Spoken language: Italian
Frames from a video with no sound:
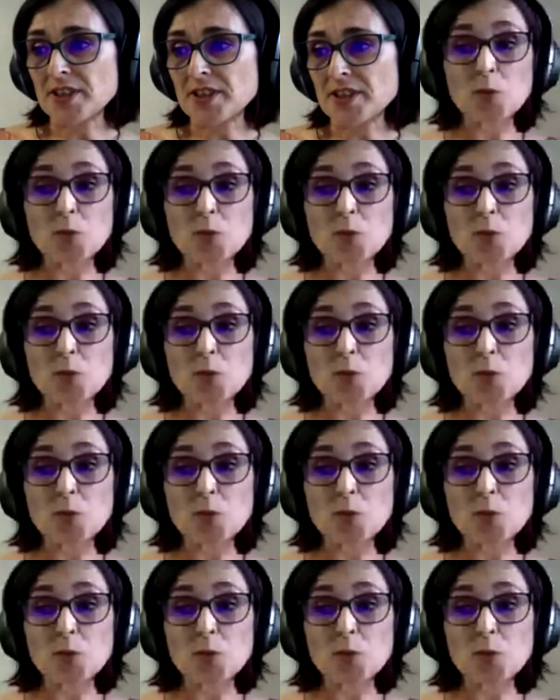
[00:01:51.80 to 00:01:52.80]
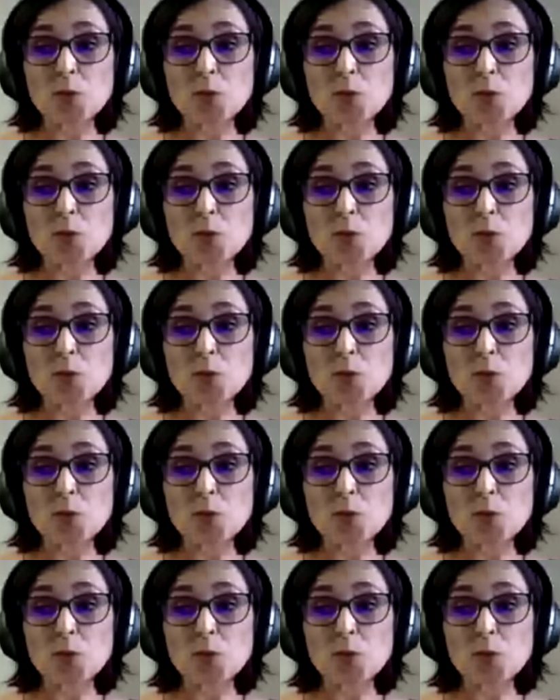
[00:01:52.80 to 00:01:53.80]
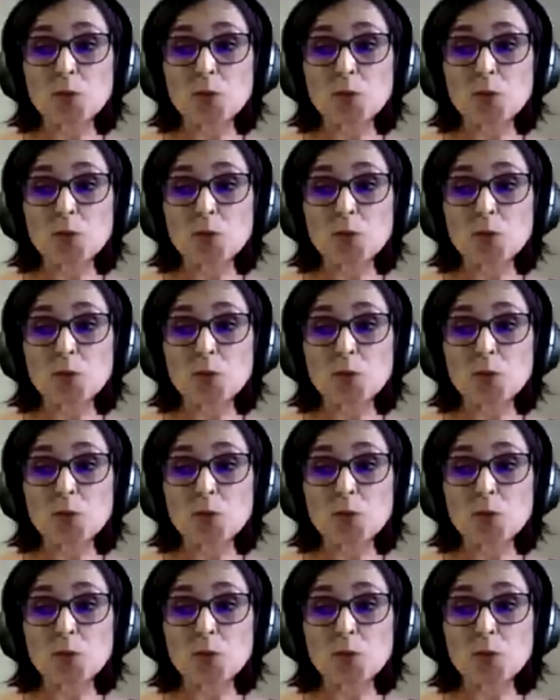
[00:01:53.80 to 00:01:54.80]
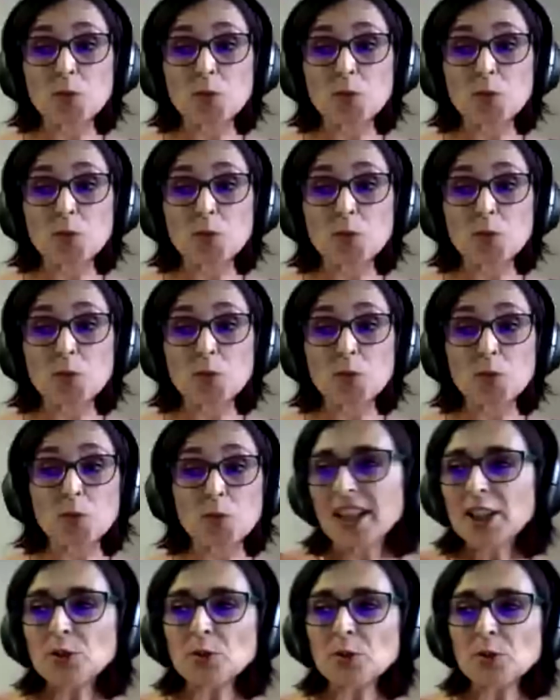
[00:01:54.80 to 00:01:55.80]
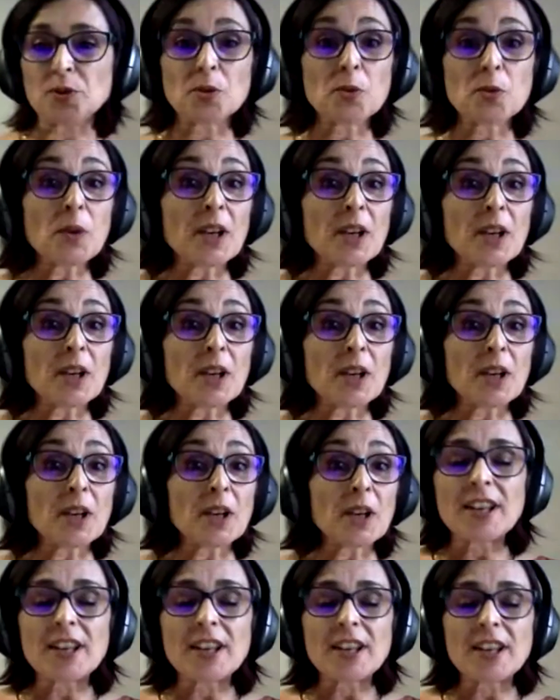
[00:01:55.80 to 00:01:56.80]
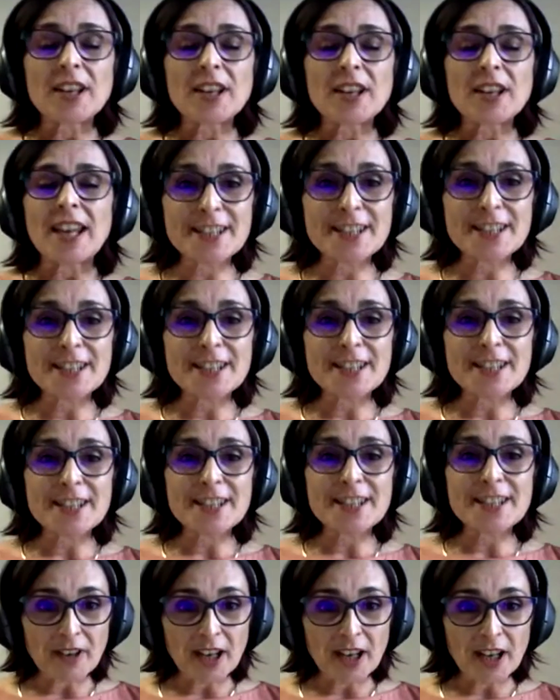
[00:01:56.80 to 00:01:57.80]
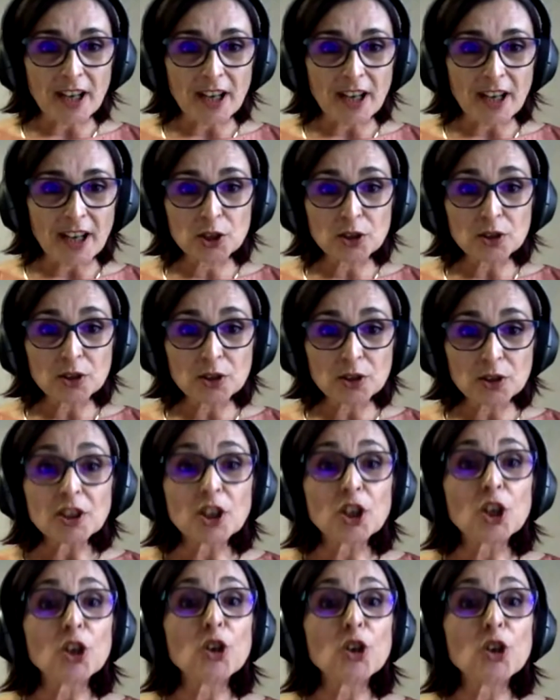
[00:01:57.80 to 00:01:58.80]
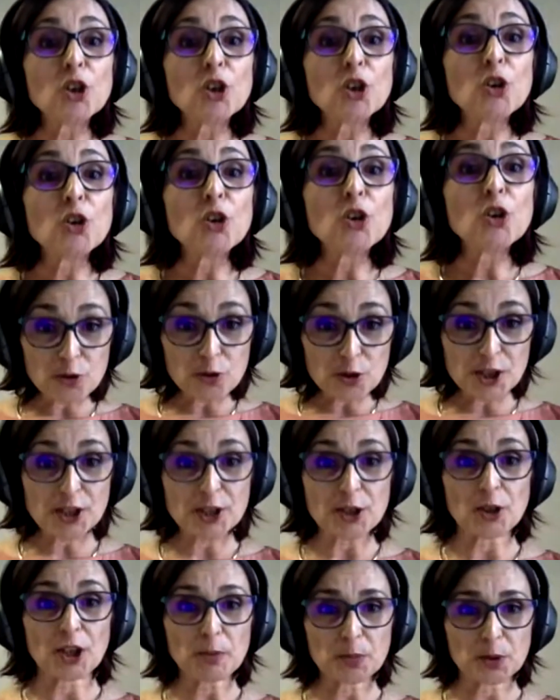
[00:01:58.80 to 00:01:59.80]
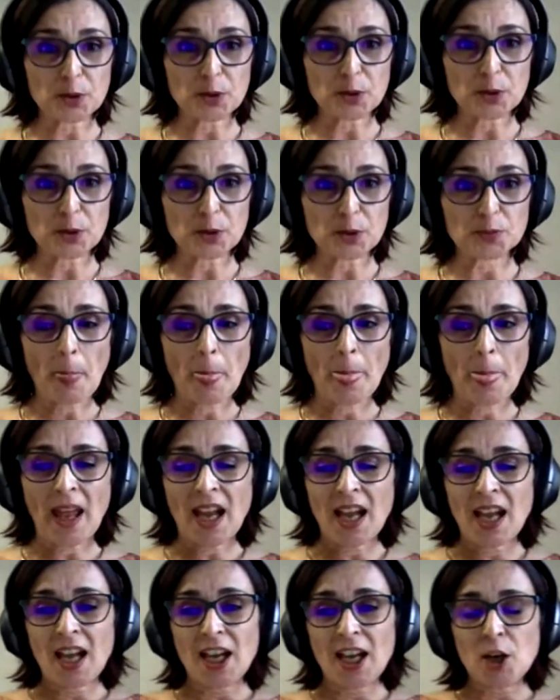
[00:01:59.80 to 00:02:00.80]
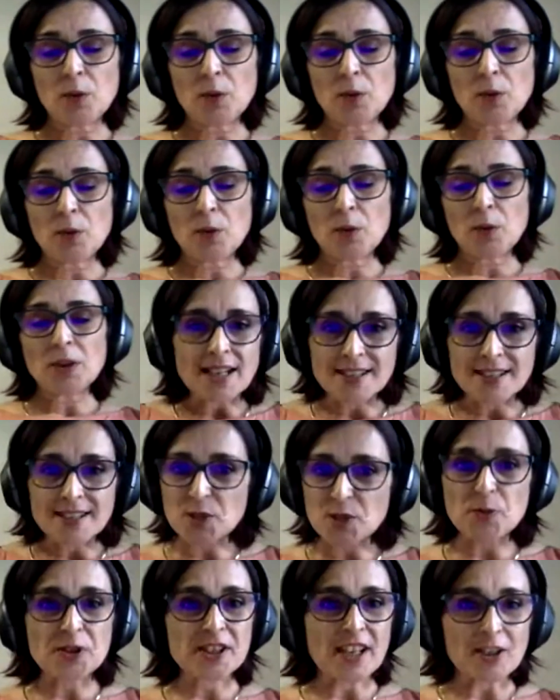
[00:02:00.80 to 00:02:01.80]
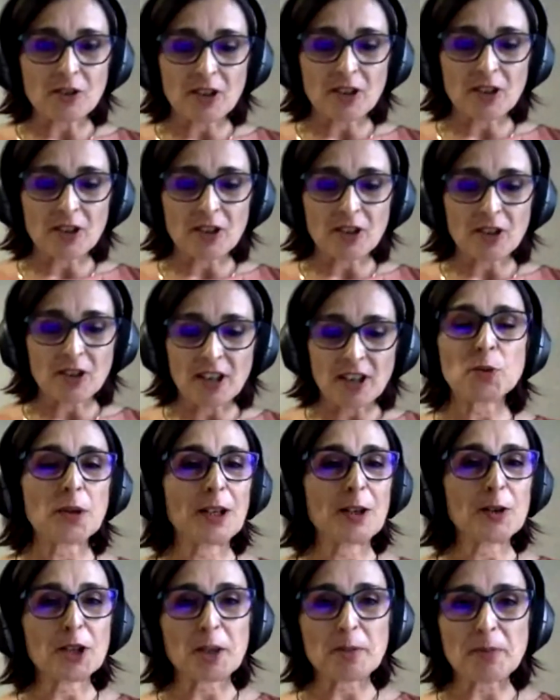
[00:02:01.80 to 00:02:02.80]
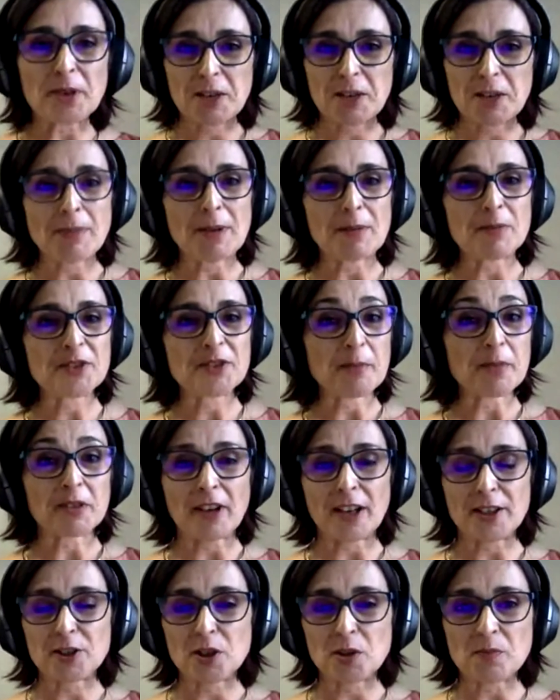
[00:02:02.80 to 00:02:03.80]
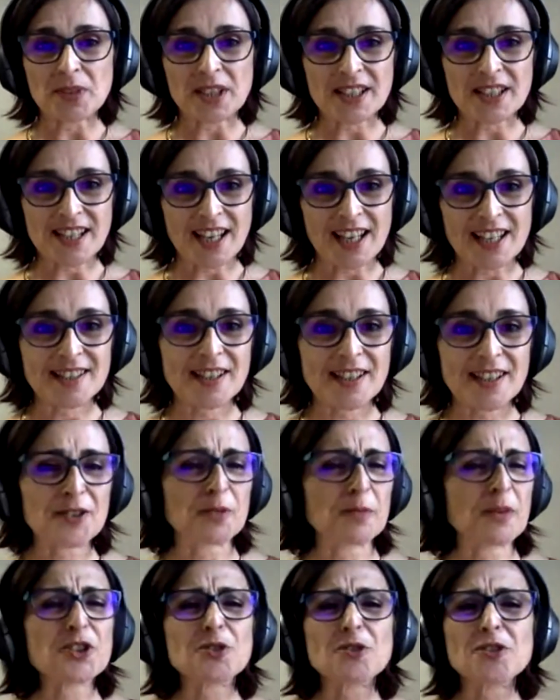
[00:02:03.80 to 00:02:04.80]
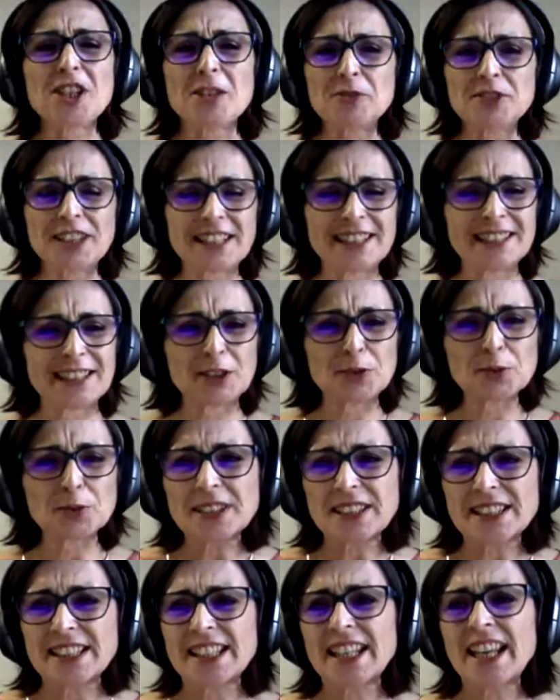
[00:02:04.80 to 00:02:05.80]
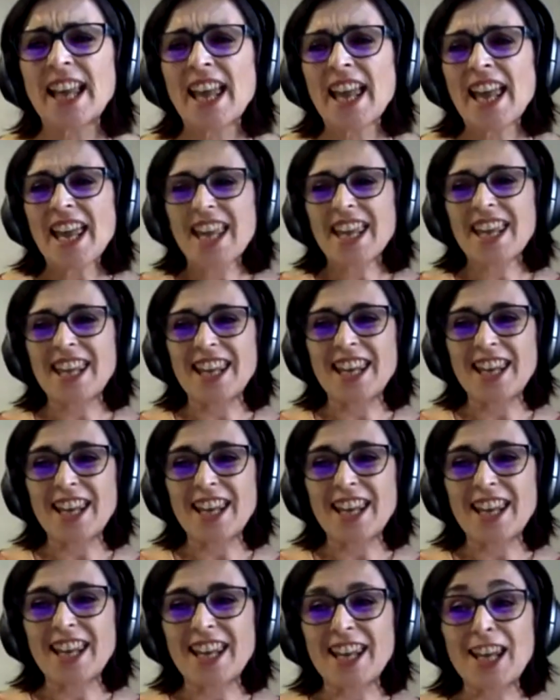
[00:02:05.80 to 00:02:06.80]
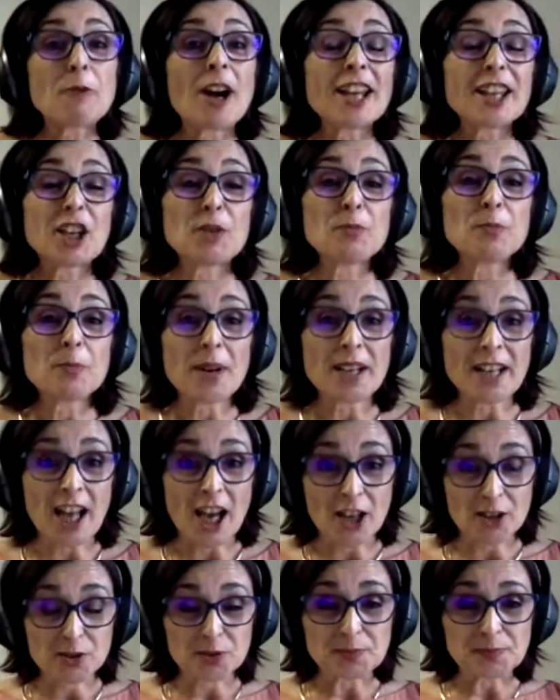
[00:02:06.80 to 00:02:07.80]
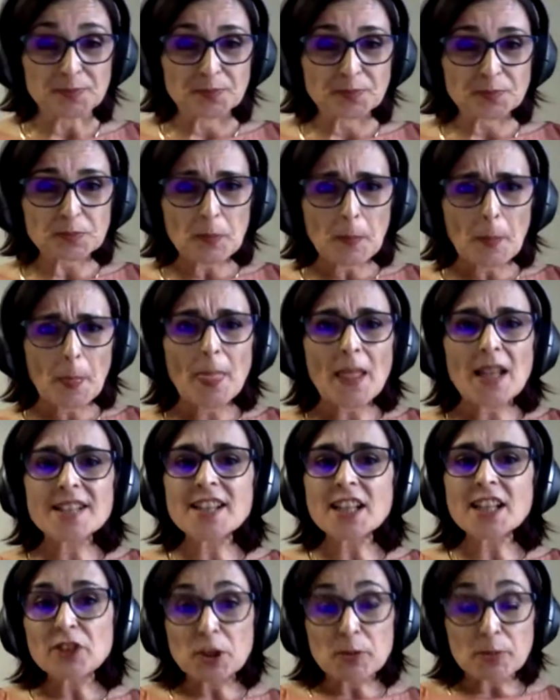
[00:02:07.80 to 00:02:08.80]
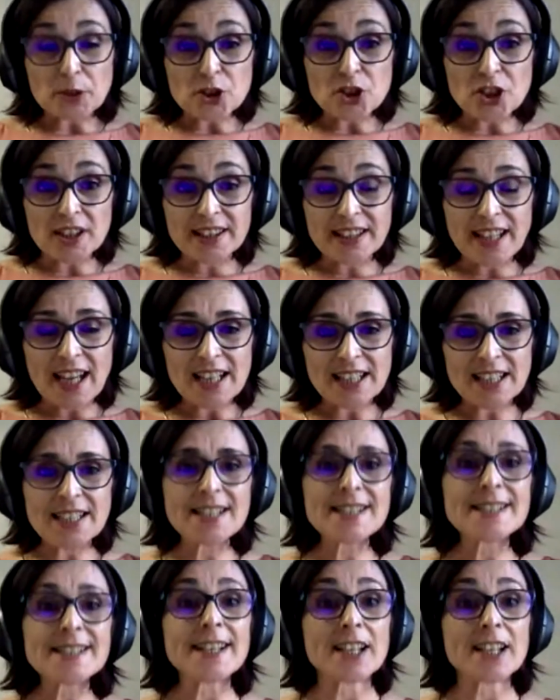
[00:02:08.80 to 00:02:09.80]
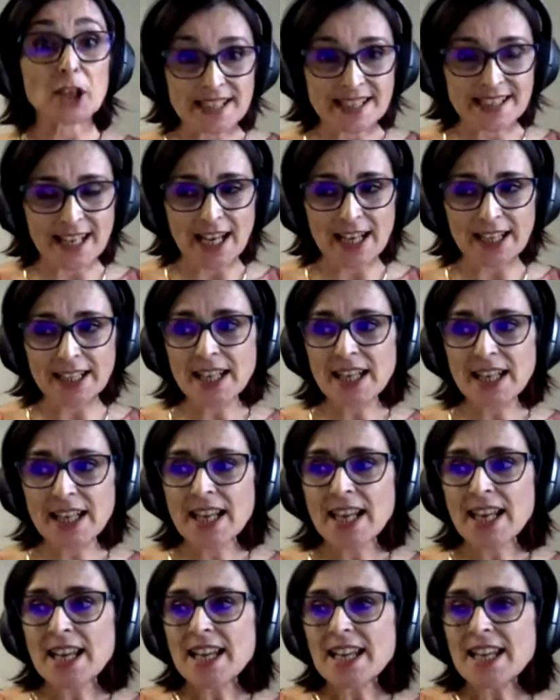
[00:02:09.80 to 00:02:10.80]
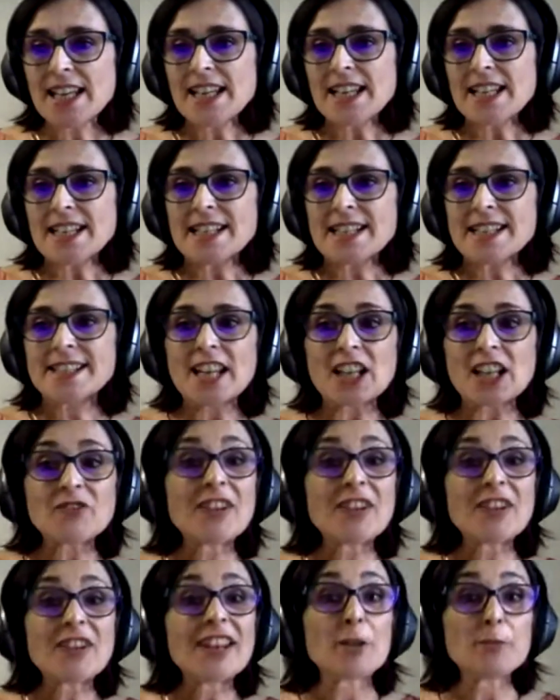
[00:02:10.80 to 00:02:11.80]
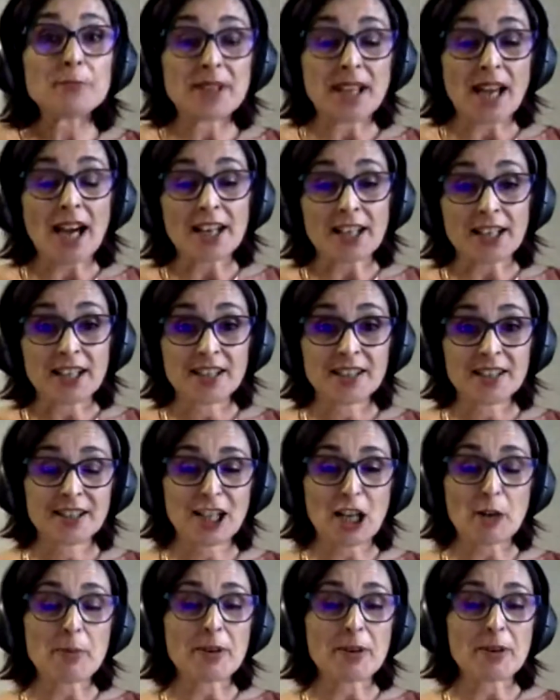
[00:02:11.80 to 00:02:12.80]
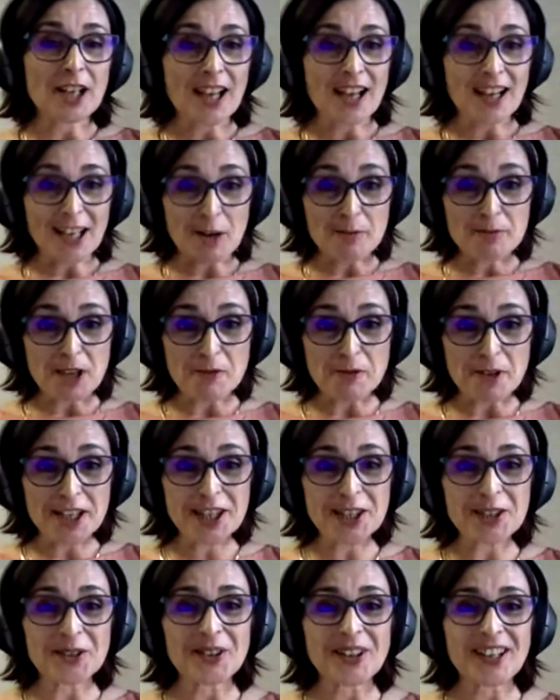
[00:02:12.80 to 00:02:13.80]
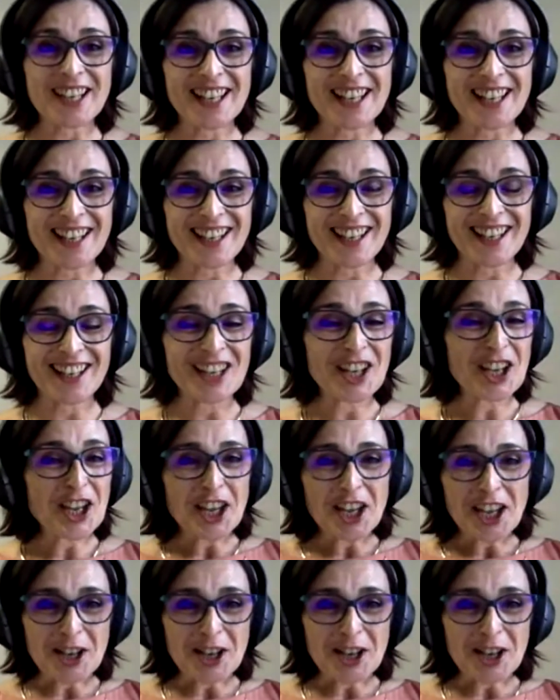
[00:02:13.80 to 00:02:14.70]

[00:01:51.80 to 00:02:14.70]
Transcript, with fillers: Tutto si la pandemia, c'è un lockdown e tutto quello che hai sempre fatto non funziona più. Quindi non basta spostare online quello che prima sempre fatto in presenza, insomma ce lo siamo detti tutti e, e abbiamo anche imparato. Serve riprogettare, serve ripensare, serve cambiare. La parola cambiamento è,